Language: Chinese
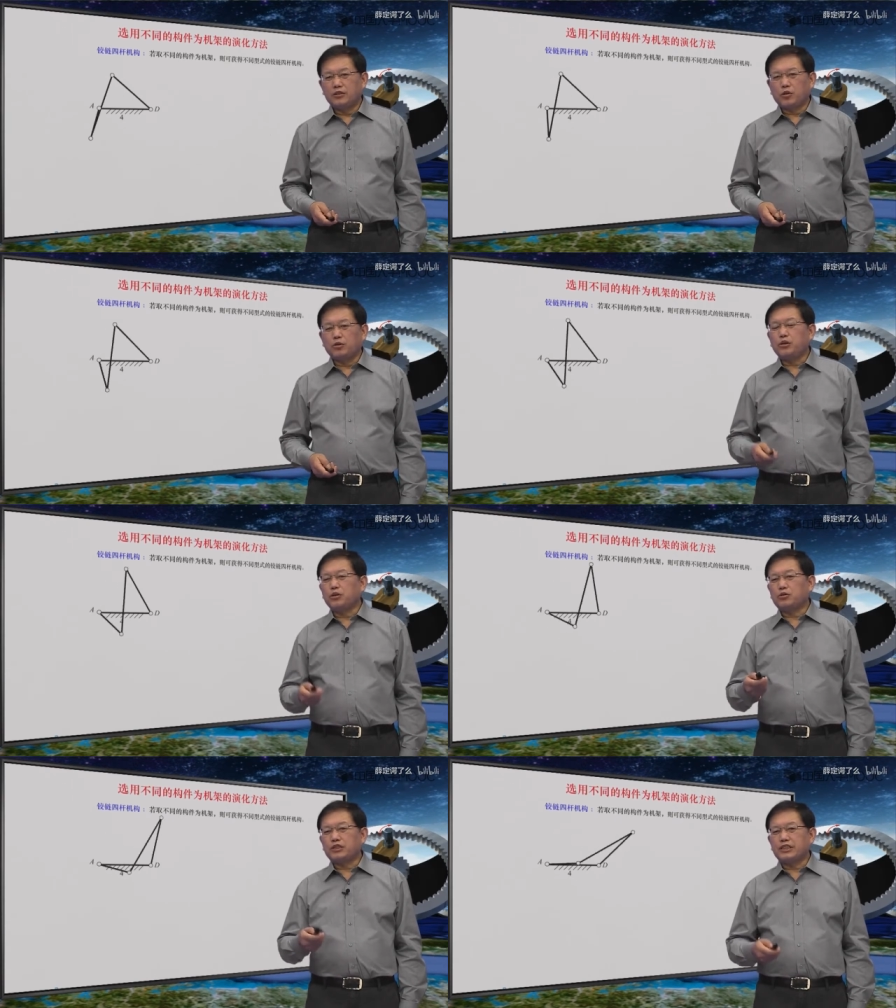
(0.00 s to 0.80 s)
从
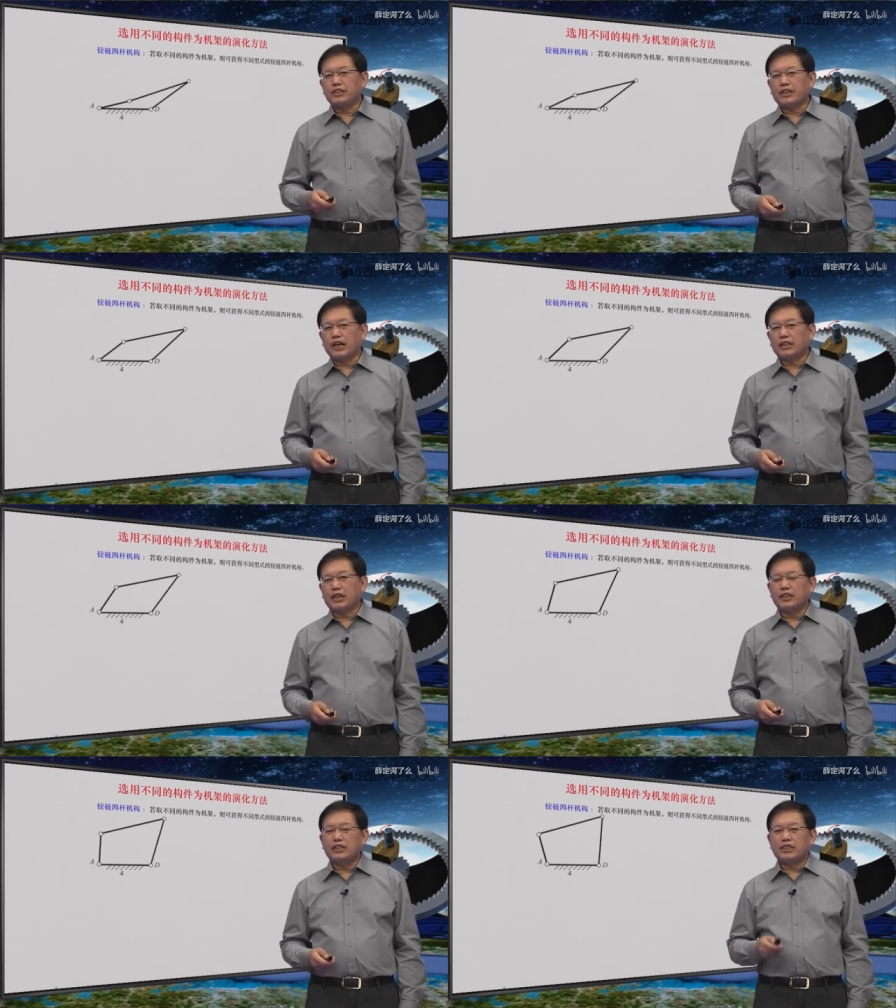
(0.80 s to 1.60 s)
运动形式一看
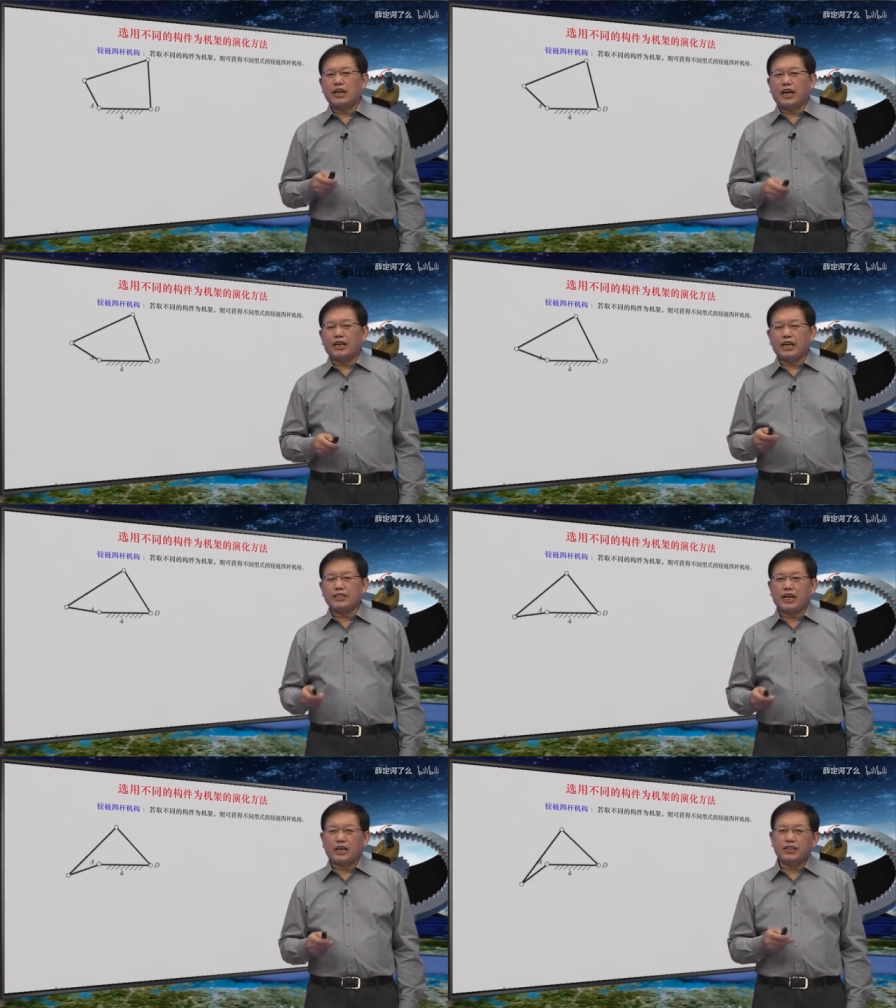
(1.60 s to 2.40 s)
呢，这两个连
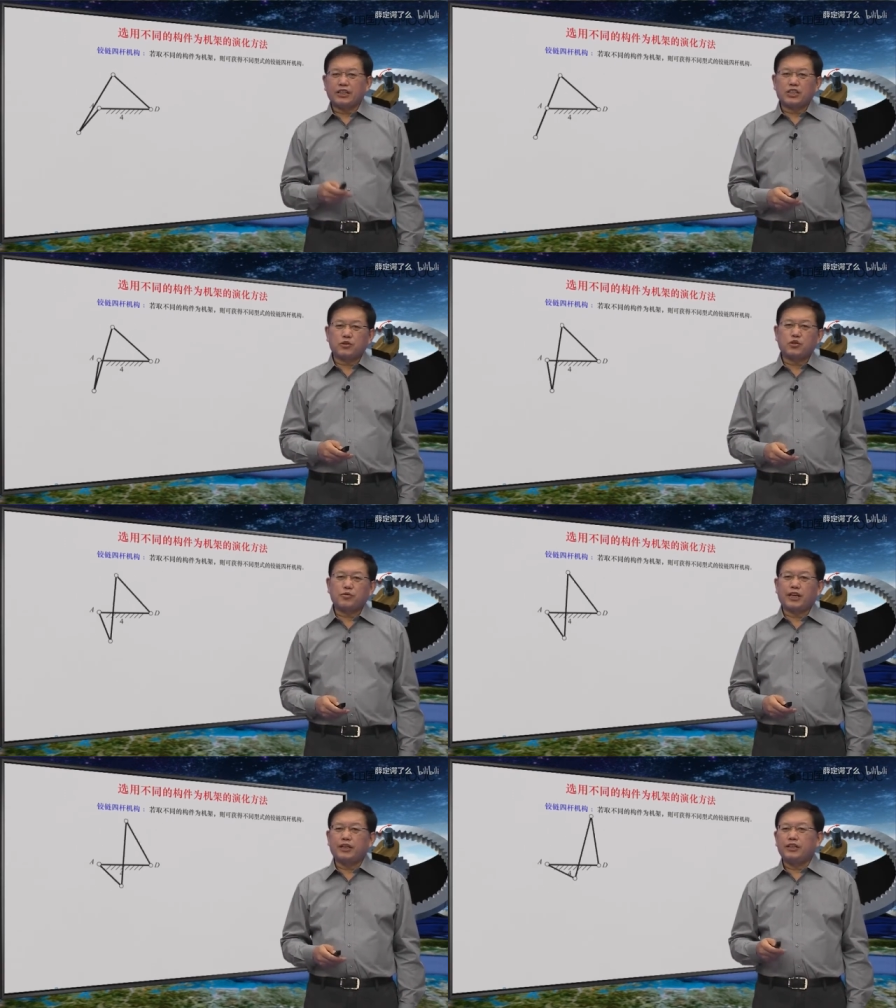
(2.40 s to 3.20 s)
架杆一个是曲
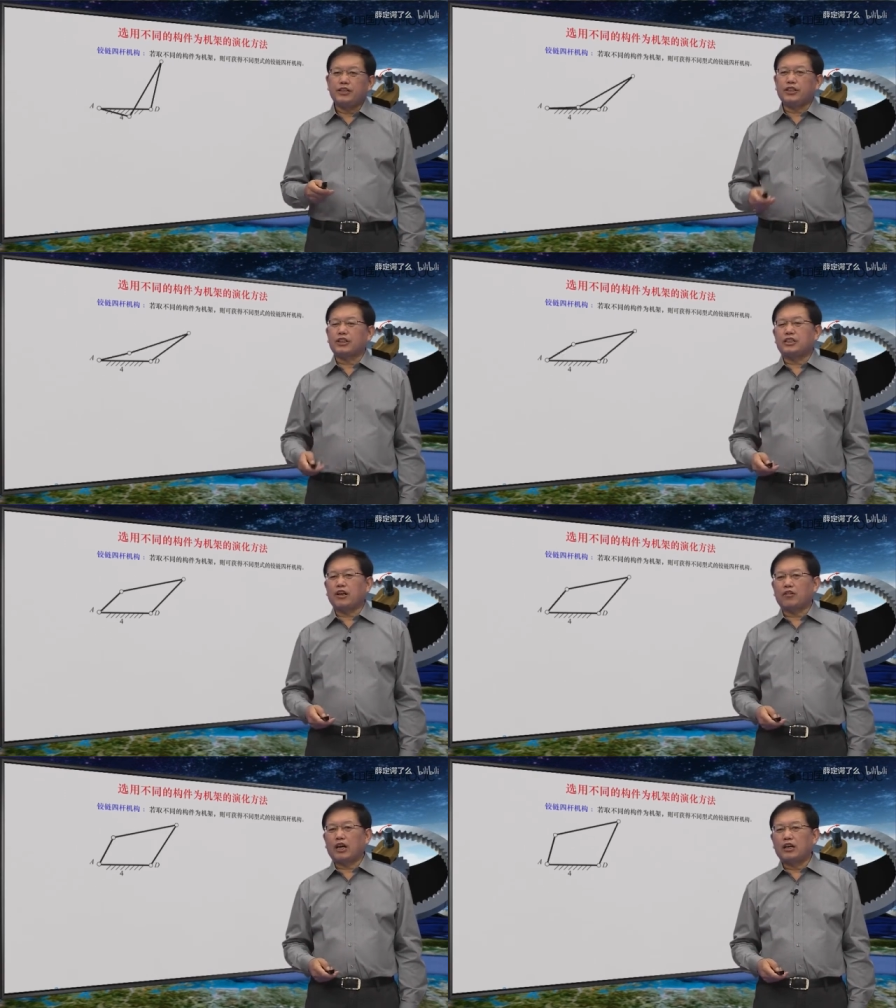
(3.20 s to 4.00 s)
柄，一个是
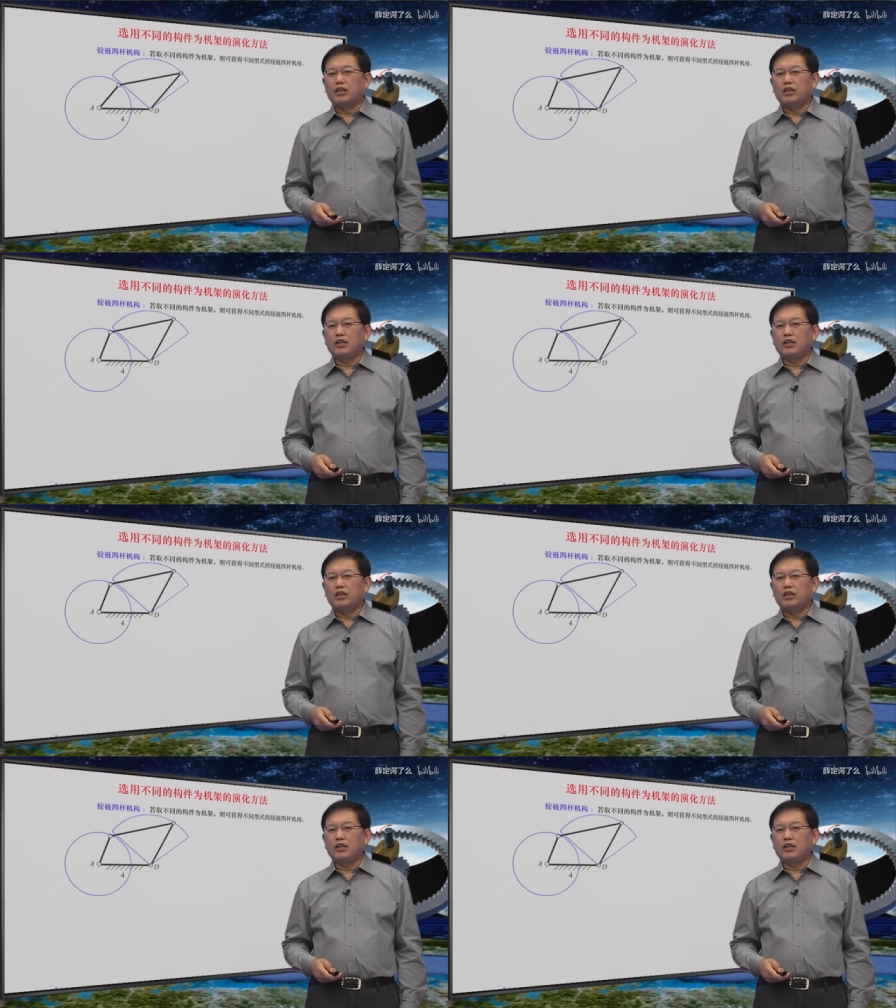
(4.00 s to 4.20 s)
摇杆，